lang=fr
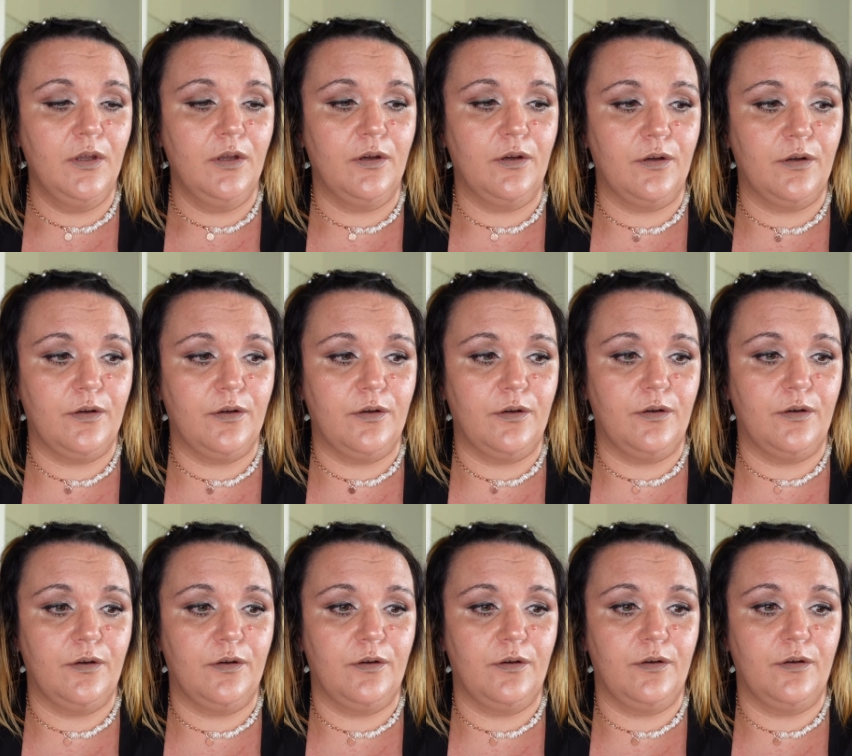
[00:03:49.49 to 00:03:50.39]

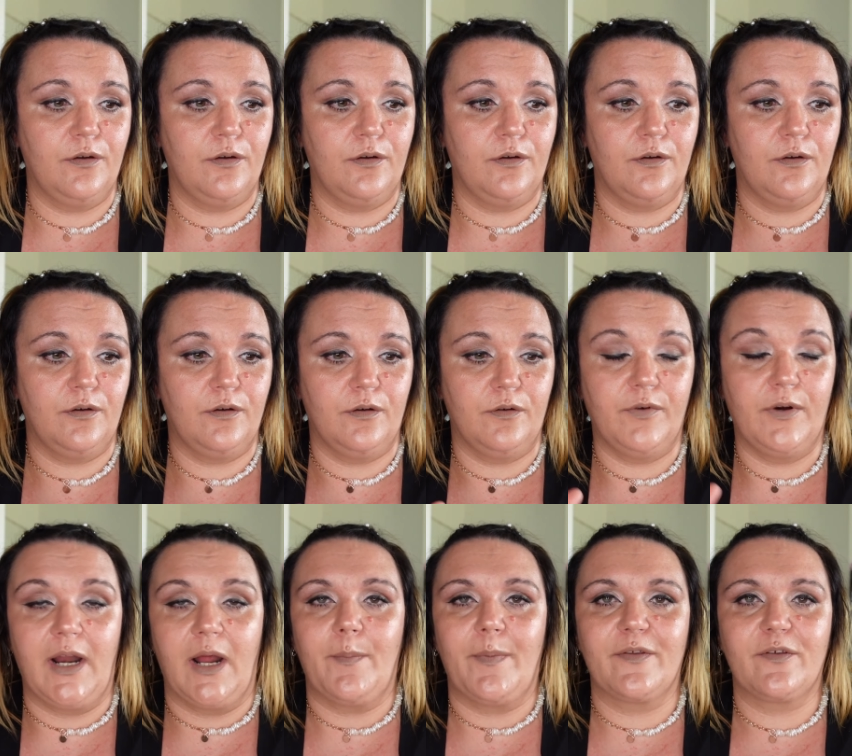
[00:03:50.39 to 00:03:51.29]

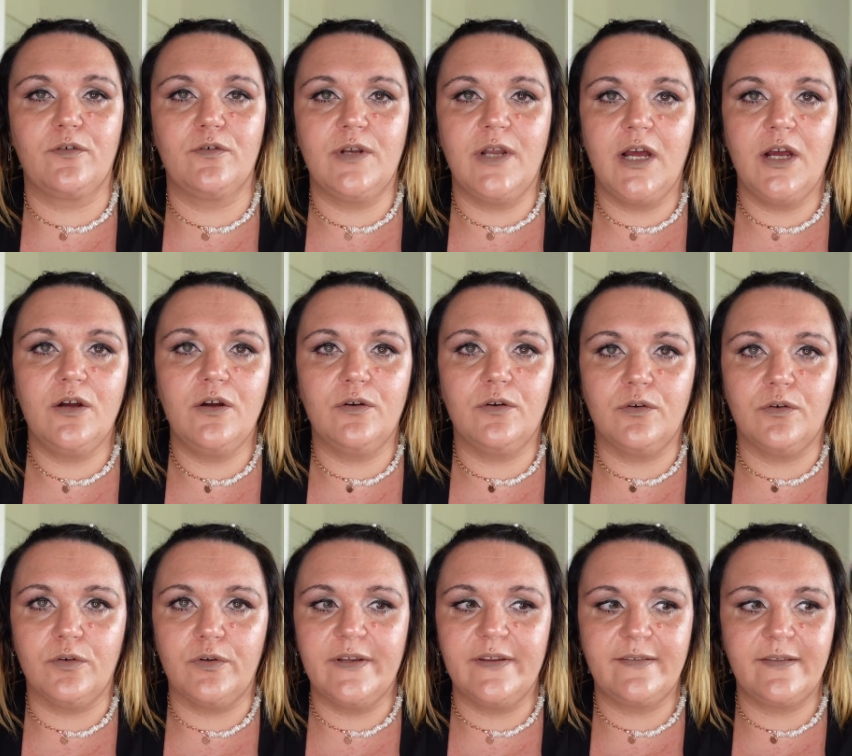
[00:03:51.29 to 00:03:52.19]
voilà, parce que
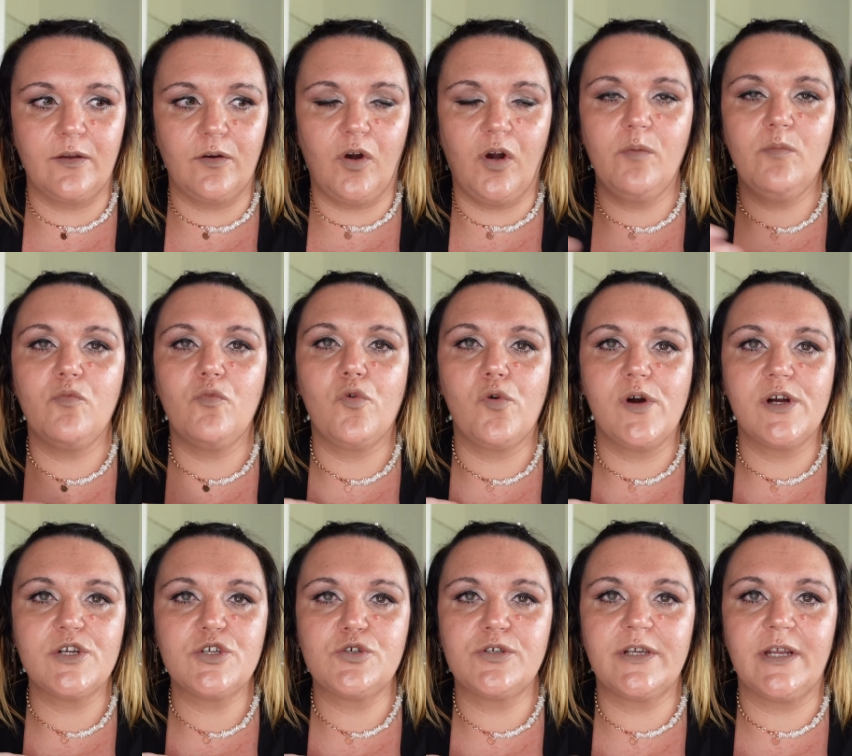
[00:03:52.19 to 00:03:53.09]
là, les sérums,
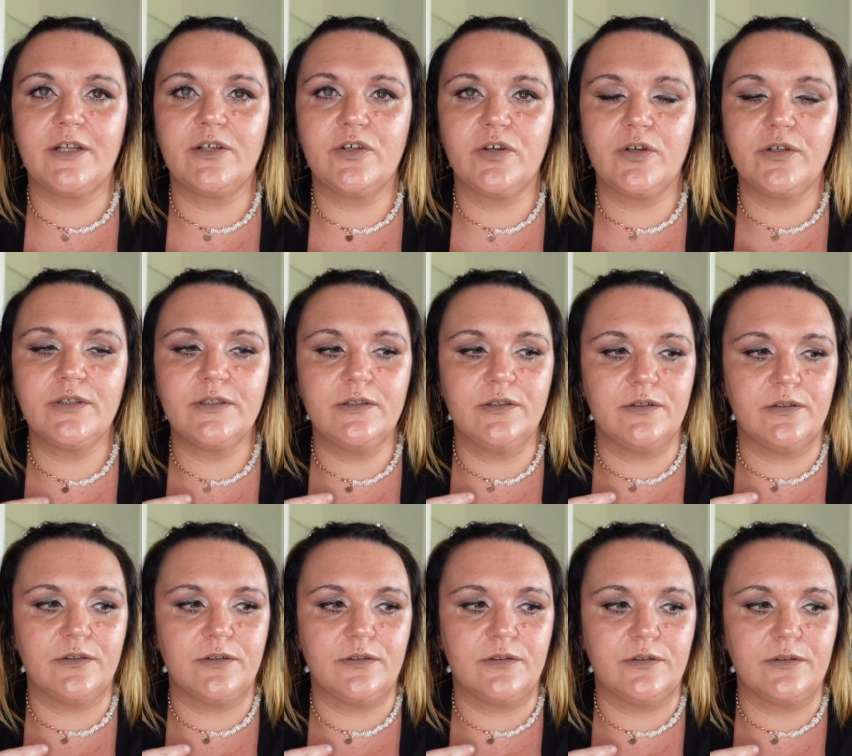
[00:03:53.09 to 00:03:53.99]
moi, je suis
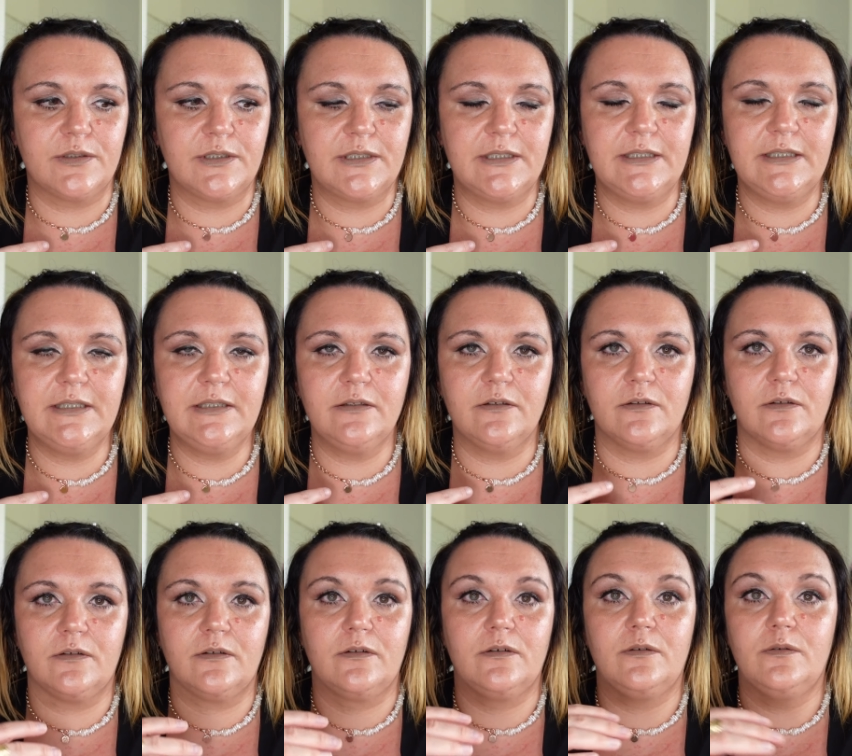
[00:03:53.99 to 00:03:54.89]
quelqu'un qui
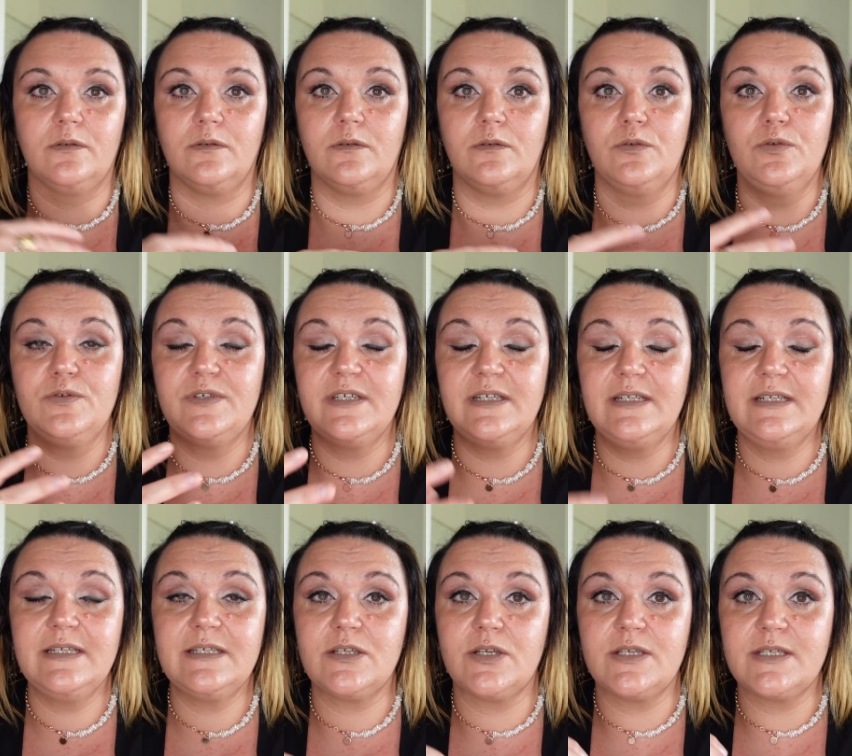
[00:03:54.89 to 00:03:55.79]

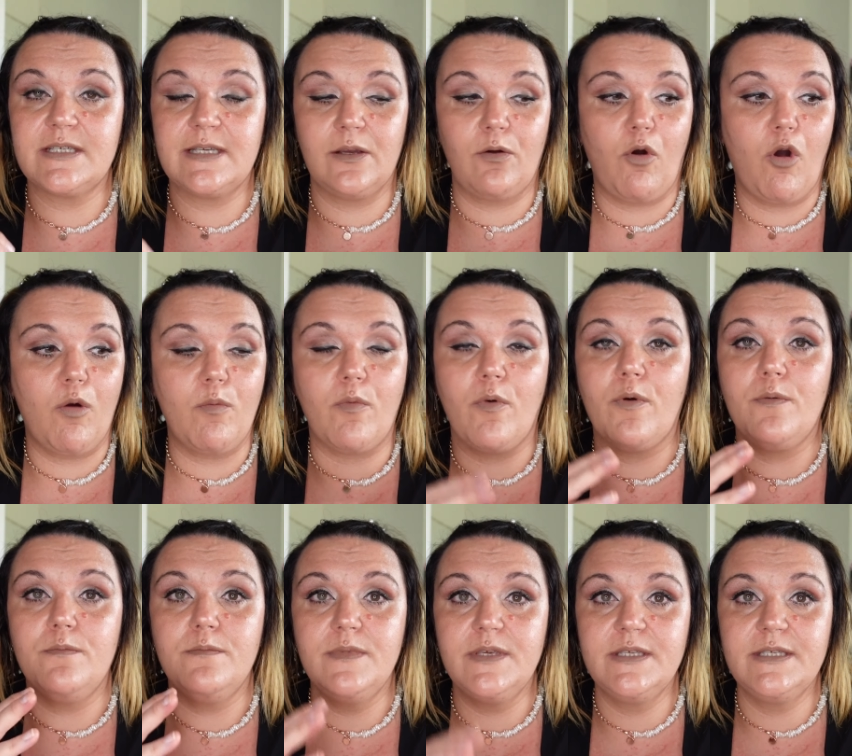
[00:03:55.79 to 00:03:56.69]
utilise un sérum
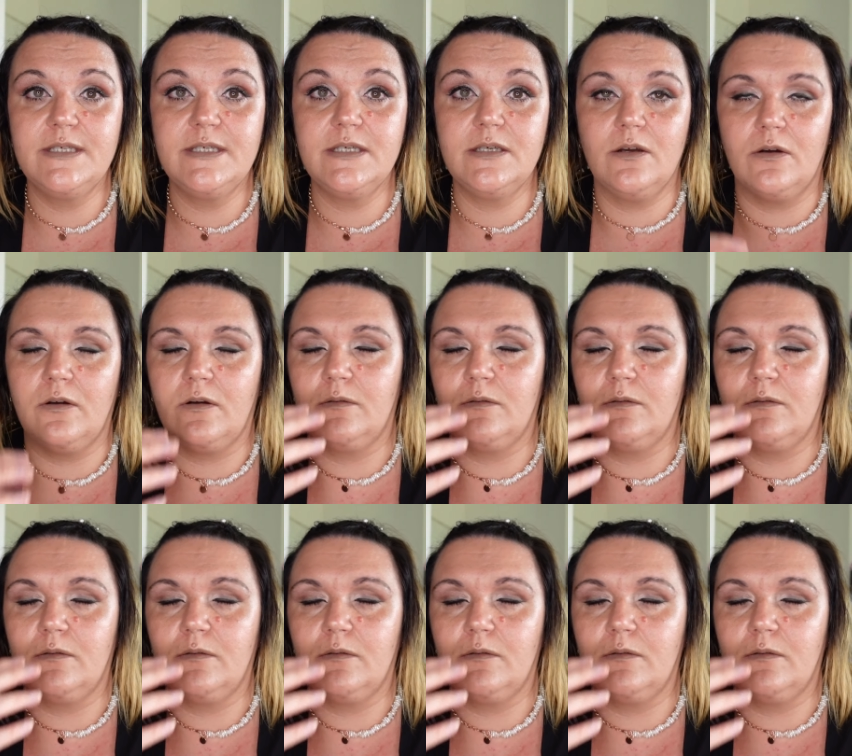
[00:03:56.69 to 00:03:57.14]
midi